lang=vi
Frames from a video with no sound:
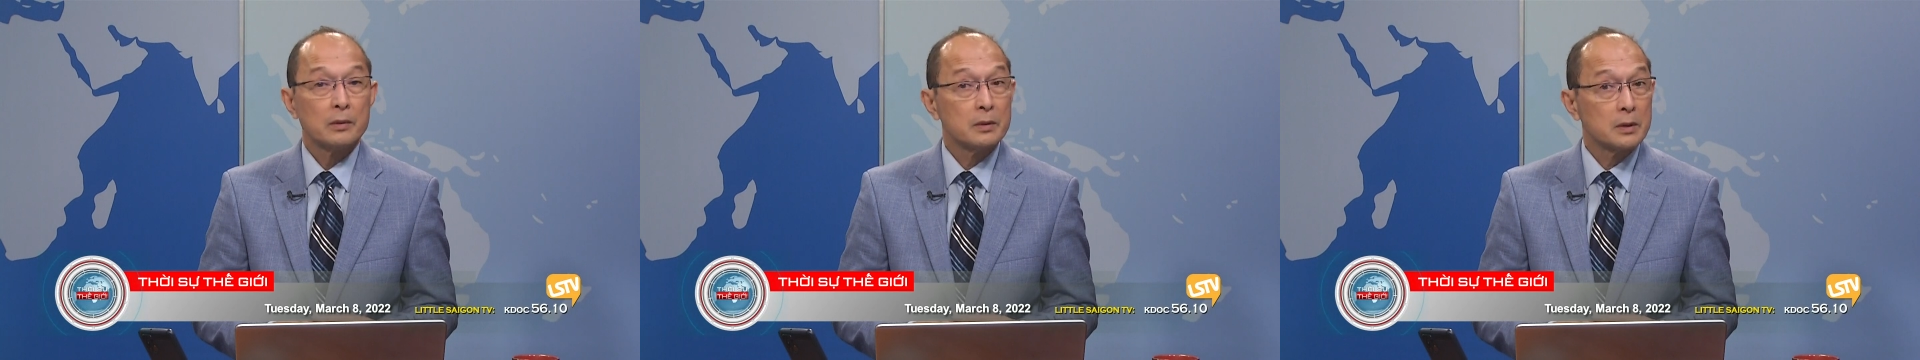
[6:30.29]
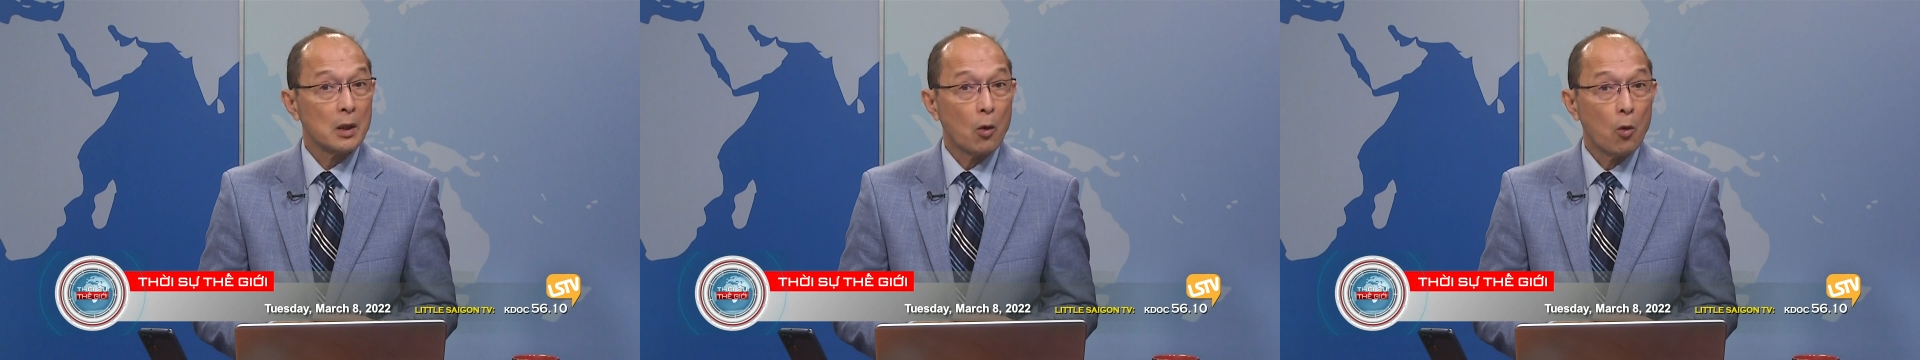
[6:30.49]

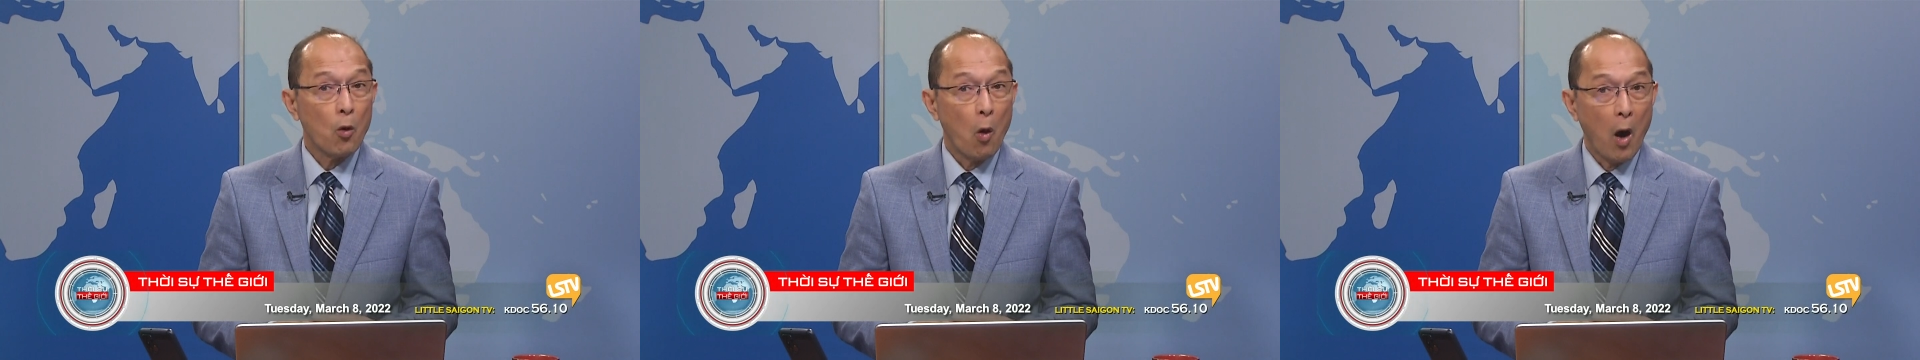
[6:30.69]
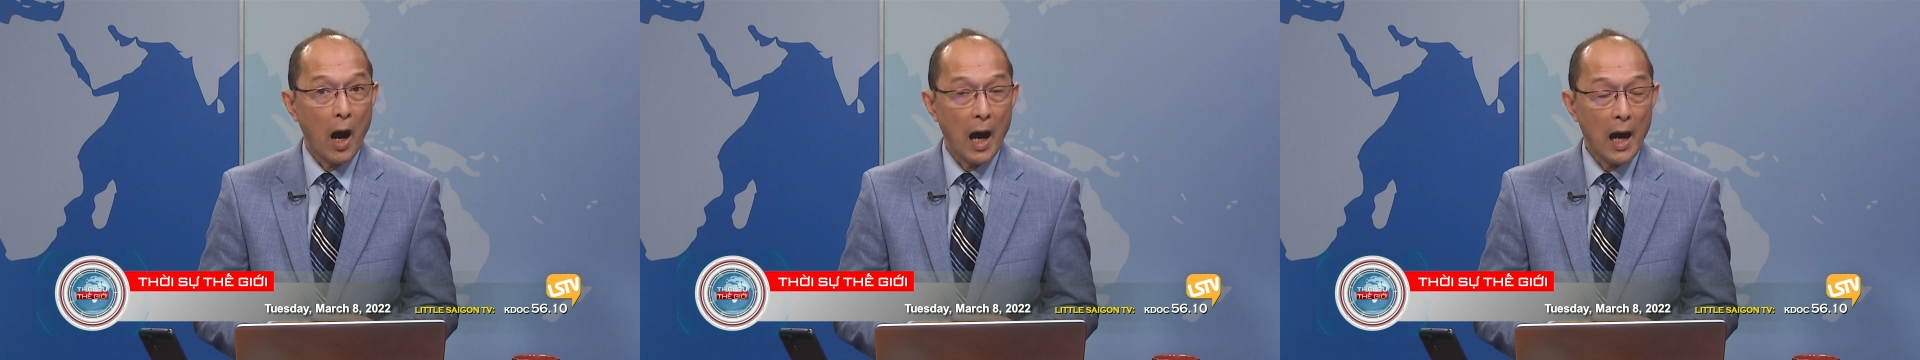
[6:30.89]
dầu
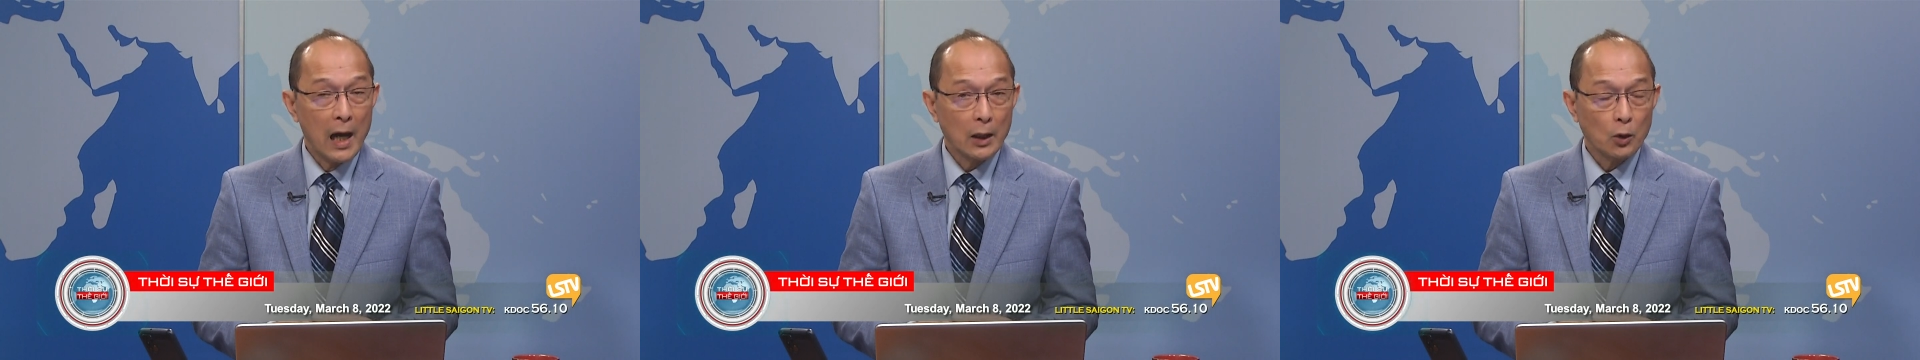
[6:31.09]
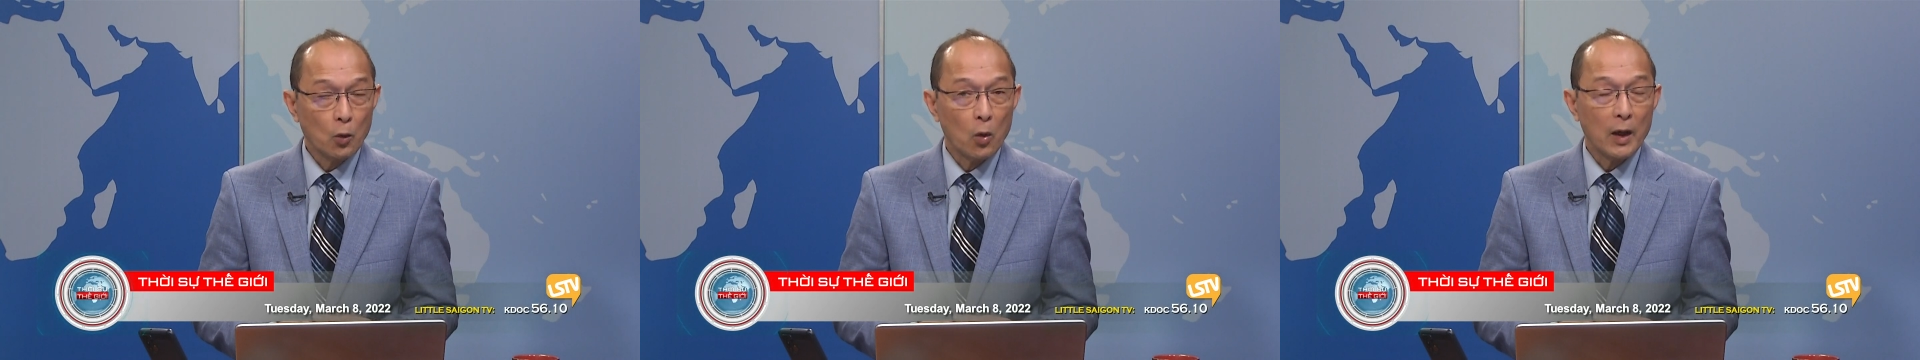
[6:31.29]

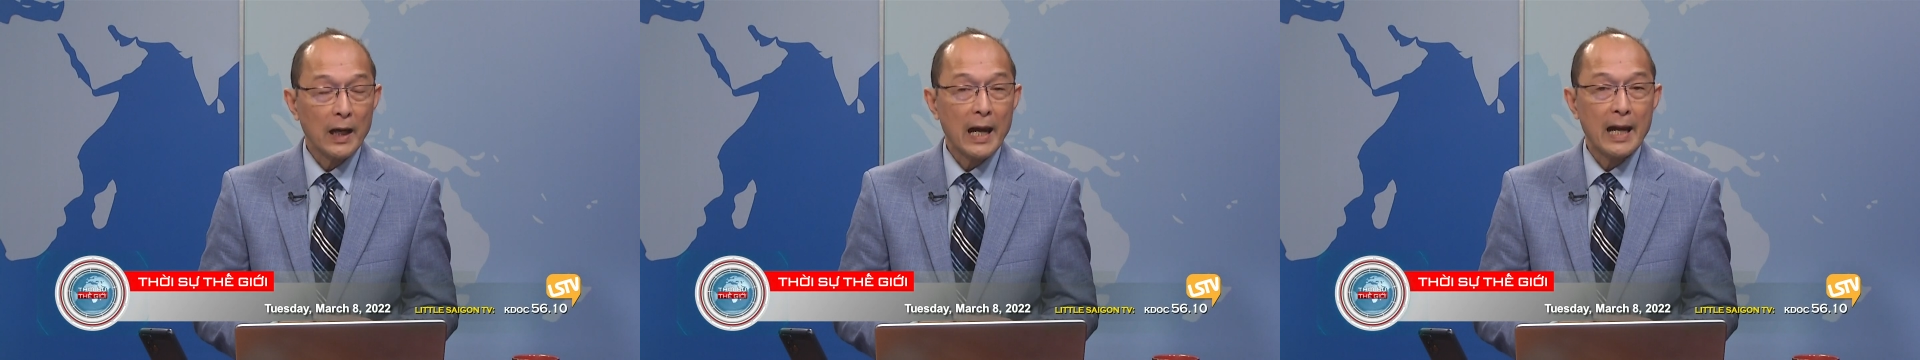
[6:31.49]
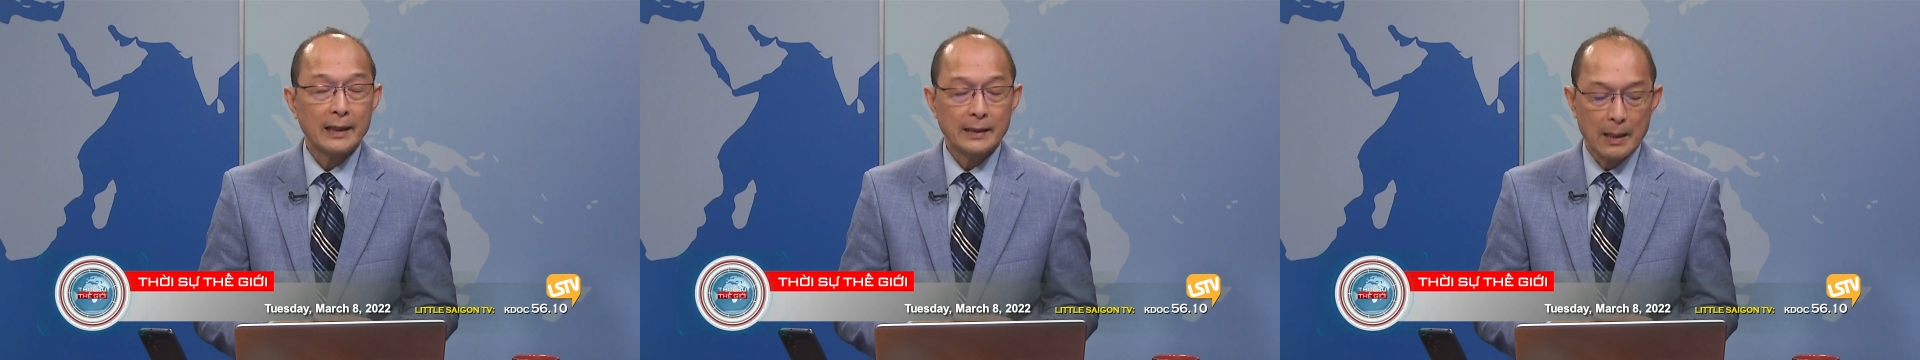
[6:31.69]
hỏa của
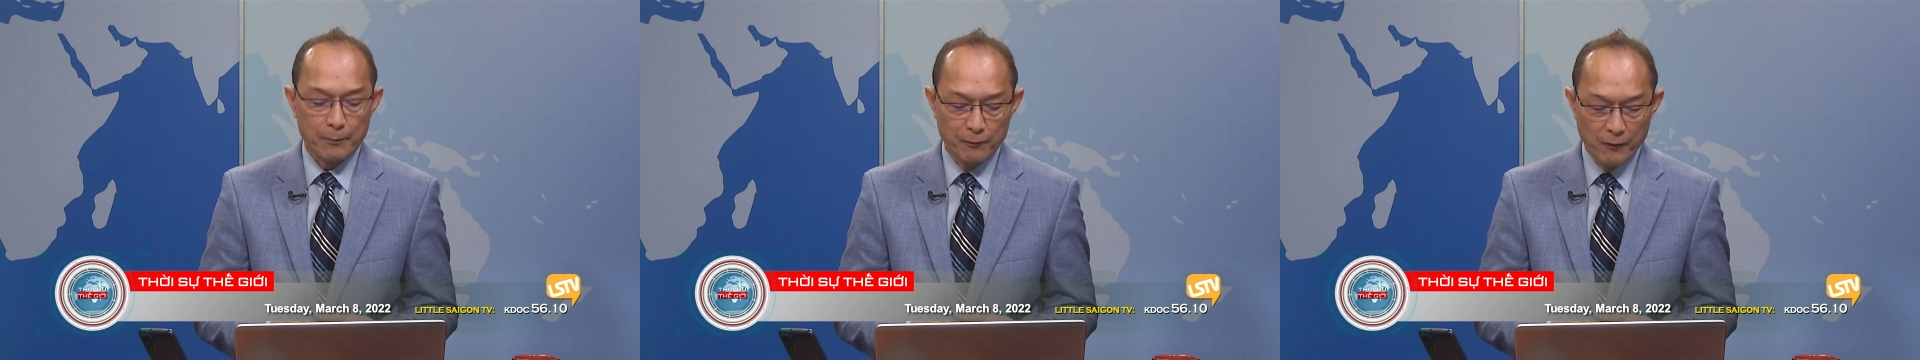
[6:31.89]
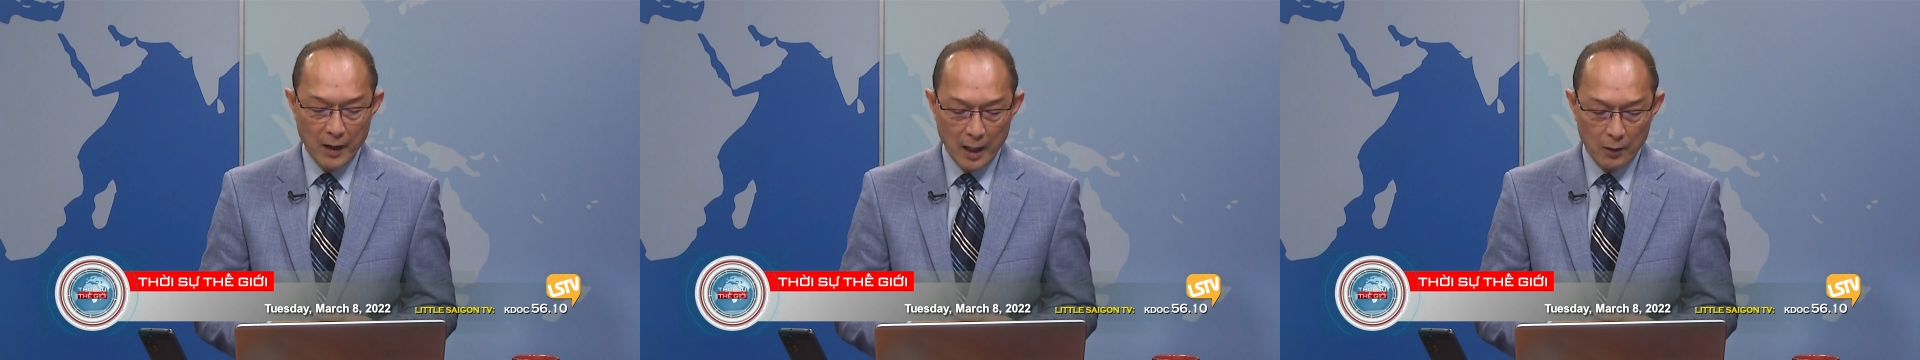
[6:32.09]
Nga nhập
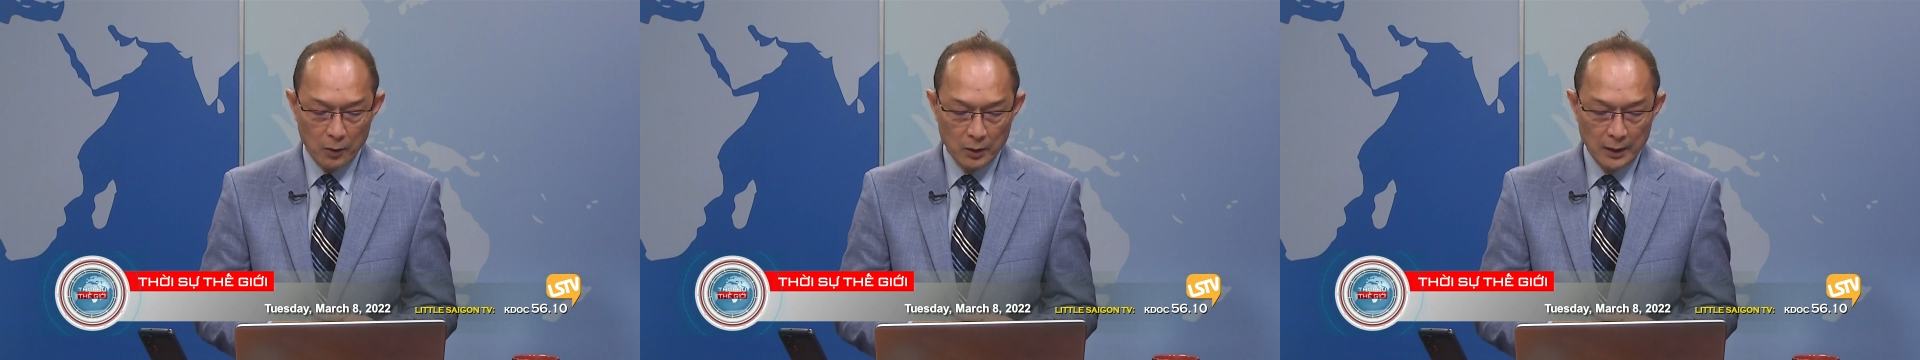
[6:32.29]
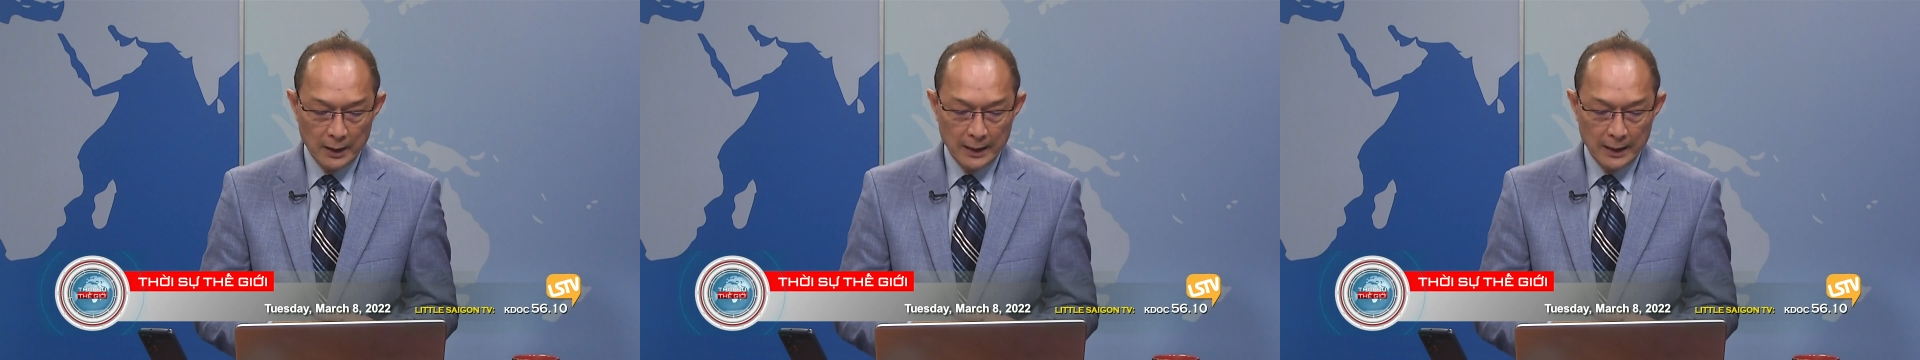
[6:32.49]
vào.